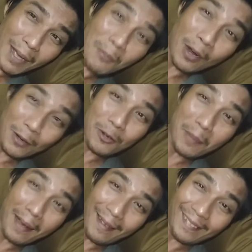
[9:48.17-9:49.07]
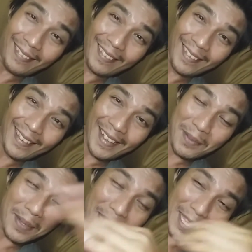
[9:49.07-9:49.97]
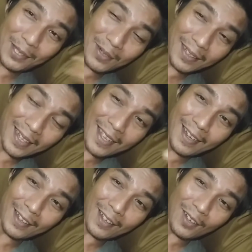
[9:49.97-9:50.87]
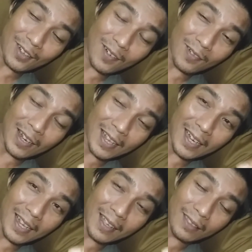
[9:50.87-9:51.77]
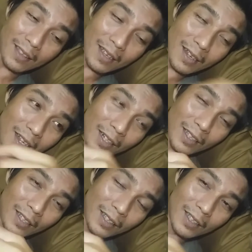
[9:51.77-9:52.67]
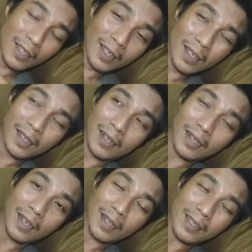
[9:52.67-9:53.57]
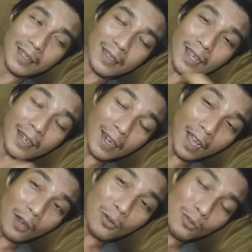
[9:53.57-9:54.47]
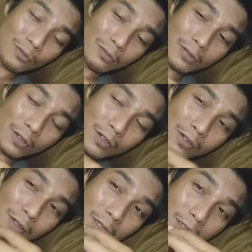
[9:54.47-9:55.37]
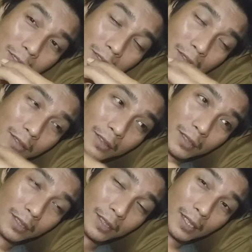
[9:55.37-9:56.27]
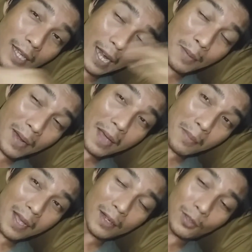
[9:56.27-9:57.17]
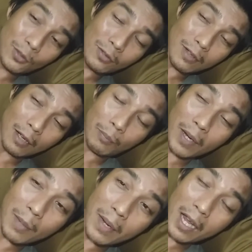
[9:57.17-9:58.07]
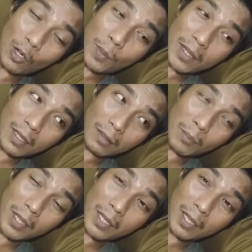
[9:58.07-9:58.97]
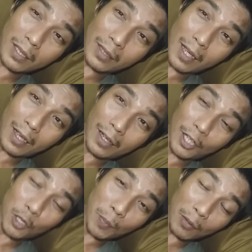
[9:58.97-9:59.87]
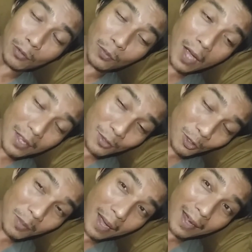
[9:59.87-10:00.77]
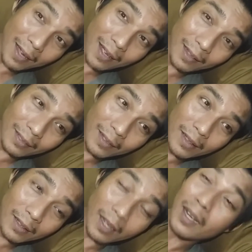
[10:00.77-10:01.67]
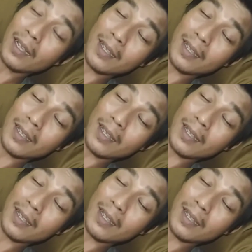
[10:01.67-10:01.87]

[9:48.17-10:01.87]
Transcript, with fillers: amburadul banget makanya itu kan kalian kalau kalau kalian lihat uh, dari dari channel aku uh, yang lama-lama gitu bagaimana aku bercerita hidup aku itu hancur banget karena